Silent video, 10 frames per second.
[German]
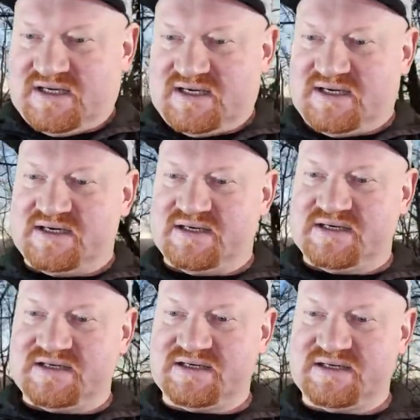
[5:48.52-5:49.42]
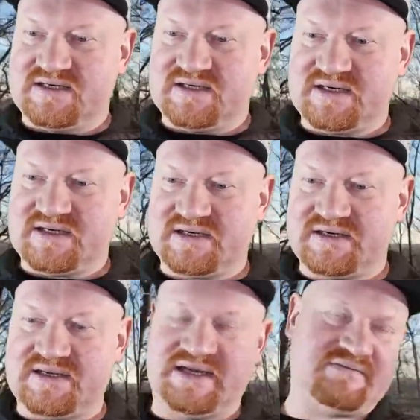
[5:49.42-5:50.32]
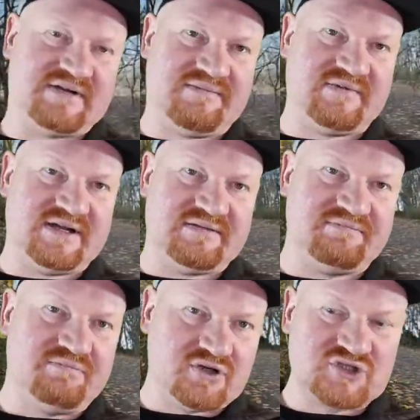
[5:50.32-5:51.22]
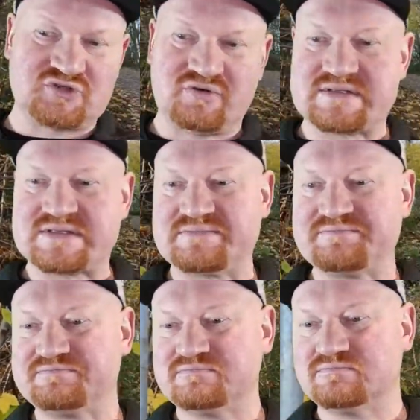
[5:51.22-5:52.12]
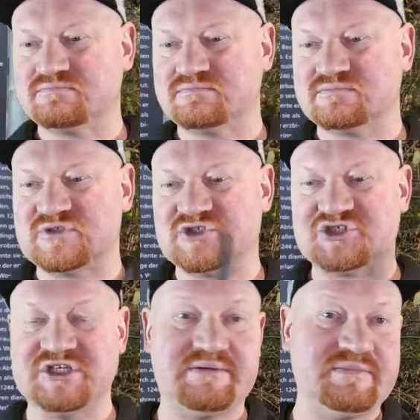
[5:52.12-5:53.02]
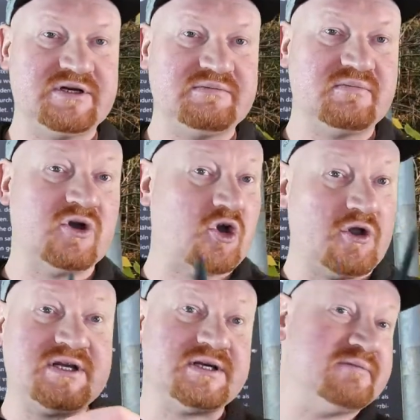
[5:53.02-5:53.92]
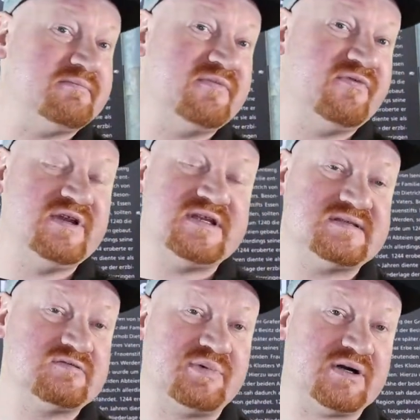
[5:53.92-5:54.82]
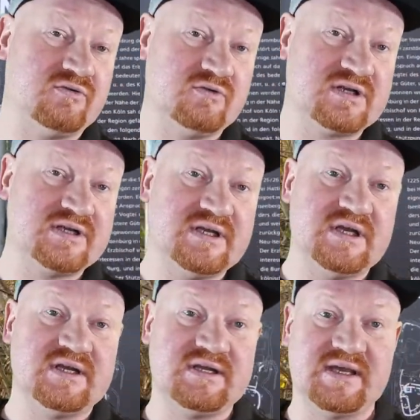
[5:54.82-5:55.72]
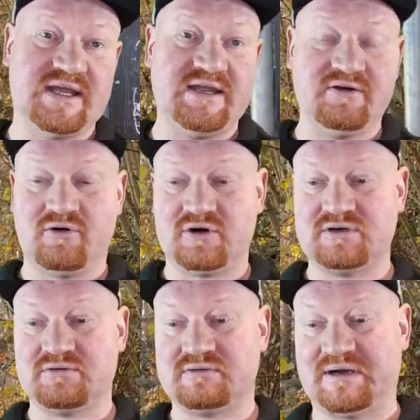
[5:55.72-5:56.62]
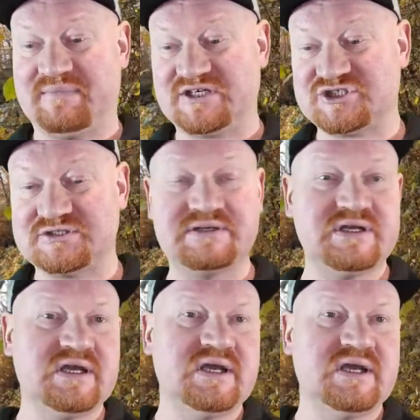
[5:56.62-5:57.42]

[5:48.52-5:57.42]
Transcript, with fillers: Äh, ja, was haben wir denn? Ponchos, Schirme, Röcke. Finde ich super gut. Ein Regenrock, Gamaschen.